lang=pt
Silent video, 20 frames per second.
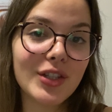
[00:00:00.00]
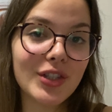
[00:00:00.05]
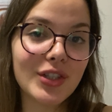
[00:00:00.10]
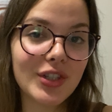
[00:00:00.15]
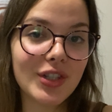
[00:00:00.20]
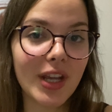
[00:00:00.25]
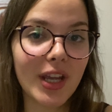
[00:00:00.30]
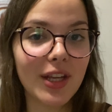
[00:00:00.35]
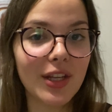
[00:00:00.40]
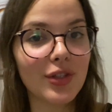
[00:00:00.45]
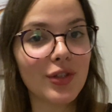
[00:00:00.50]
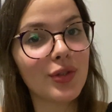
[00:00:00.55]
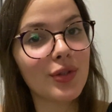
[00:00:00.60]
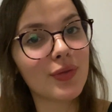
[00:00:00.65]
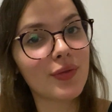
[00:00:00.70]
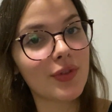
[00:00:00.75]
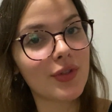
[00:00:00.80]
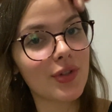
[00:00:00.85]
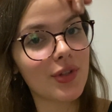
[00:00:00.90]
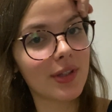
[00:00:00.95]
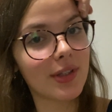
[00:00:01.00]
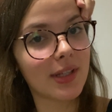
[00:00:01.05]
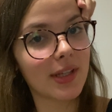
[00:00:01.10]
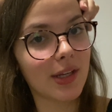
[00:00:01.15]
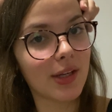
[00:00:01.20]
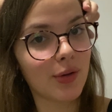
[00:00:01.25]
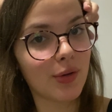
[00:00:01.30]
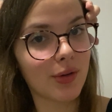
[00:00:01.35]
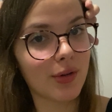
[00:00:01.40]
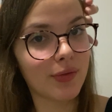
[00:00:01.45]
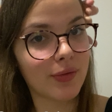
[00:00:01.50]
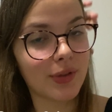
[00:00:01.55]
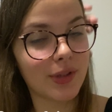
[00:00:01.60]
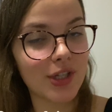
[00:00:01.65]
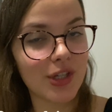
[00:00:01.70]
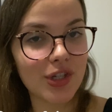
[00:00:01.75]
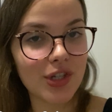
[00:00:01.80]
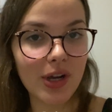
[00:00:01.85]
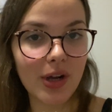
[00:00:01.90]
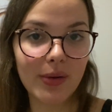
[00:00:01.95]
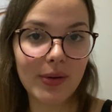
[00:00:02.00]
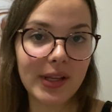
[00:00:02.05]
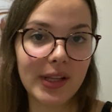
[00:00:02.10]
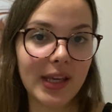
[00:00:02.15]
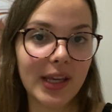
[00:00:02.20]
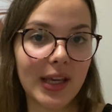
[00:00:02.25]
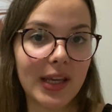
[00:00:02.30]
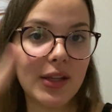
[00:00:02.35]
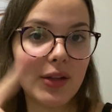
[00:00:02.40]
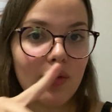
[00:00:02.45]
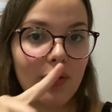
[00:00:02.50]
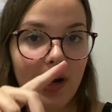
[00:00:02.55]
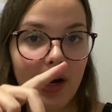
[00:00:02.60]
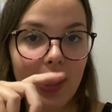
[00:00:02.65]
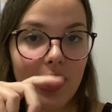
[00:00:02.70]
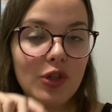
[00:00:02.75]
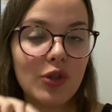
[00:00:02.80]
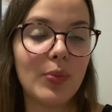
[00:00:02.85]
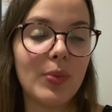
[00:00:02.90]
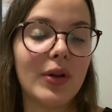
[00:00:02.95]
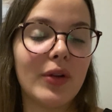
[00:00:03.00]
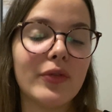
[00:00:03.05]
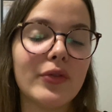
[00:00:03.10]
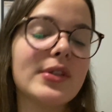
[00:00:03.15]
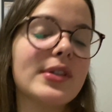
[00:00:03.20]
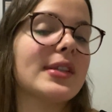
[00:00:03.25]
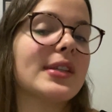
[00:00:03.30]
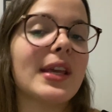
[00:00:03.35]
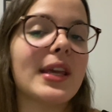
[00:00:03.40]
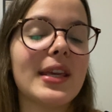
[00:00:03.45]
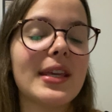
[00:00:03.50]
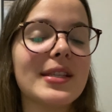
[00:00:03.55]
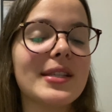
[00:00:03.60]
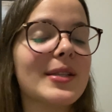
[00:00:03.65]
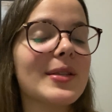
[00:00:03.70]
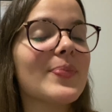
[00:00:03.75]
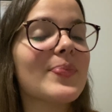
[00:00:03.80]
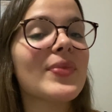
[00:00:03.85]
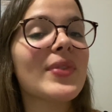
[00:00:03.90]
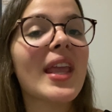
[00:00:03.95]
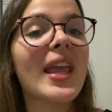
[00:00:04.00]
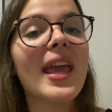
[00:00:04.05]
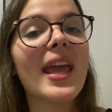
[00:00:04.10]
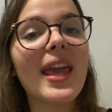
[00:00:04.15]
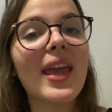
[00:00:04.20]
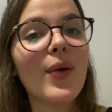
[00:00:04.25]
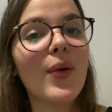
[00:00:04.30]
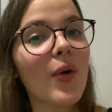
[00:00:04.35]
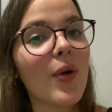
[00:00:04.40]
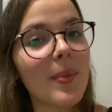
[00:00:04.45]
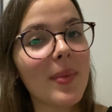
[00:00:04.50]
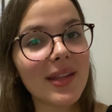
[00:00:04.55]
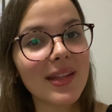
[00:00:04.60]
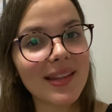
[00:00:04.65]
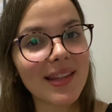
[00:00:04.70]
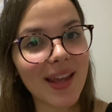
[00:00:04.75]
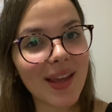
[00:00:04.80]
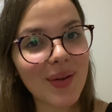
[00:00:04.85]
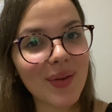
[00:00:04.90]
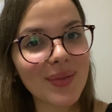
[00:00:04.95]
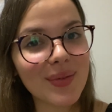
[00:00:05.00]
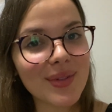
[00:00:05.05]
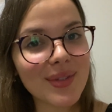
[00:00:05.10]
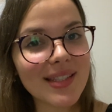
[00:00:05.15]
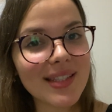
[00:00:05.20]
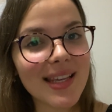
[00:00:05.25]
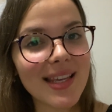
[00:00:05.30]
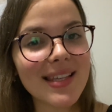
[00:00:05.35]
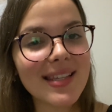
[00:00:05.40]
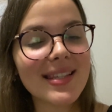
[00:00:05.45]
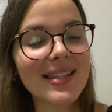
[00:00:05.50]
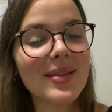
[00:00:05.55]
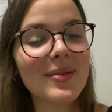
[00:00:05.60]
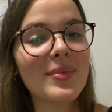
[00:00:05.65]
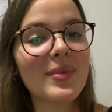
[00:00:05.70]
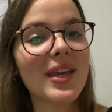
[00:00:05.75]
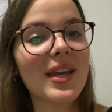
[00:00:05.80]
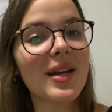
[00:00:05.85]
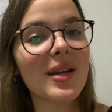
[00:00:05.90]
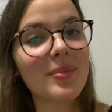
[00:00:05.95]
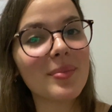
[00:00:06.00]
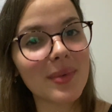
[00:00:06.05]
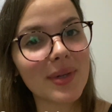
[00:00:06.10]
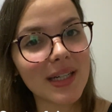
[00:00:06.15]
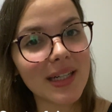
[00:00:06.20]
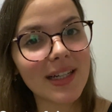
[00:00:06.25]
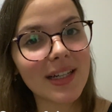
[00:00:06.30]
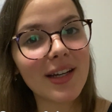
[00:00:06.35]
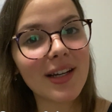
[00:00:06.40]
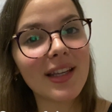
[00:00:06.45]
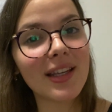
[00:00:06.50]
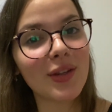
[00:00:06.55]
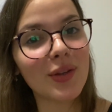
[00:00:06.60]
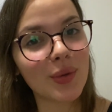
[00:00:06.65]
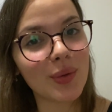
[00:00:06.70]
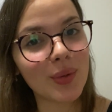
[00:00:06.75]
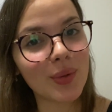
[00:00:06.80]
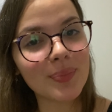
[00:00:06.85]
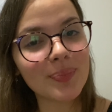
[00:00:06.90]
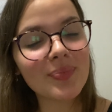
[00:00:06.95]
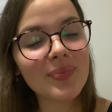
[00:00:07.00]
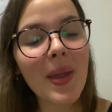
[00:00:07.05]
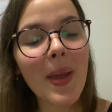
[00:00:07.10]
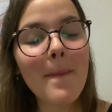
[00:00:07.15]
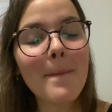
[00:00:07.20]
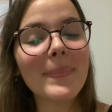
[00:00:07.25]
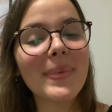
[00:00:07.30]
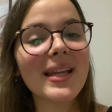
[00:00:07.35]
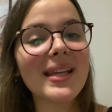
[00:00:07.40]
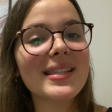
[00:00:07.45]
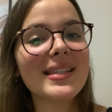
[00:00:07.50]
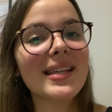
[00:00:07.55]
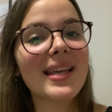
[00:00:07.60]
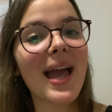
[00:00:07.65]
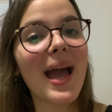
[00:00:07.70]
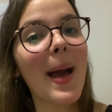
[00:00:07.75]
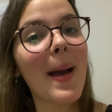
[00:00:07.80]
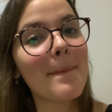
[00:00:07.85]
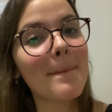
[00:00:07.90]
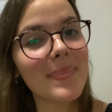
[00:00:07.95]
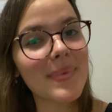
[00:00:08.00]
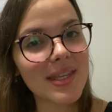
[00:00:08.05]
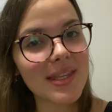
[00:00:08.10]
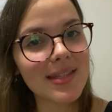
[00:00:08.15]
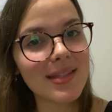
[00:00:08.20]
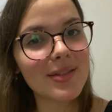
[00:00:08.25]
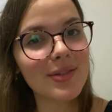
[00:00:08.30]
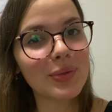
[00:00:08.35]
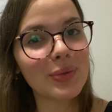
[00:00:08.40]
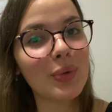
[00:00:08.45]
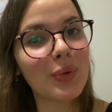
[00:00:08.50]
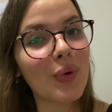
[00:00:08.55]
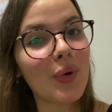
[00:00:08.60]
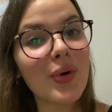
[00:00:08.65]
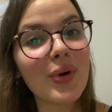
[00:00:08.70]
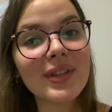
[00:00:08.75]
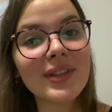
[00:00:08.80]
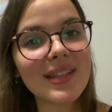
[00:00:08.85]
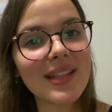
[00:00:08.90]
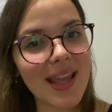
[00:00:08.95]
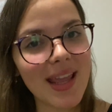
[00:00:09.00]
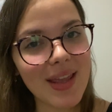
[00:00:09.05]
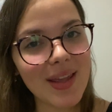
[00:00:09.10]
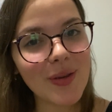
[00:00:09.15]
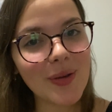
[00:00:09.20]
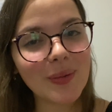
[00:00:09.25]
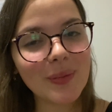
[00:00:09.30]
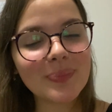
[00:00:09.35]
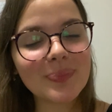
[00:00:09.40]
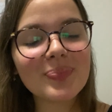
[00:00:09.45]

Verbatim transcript: Gente, no vídeo anterior eu vou deixar o link aqui no card para vocês. Eu comentei com vocês que minha irmã ganhou para ser a Miss do Rodeio.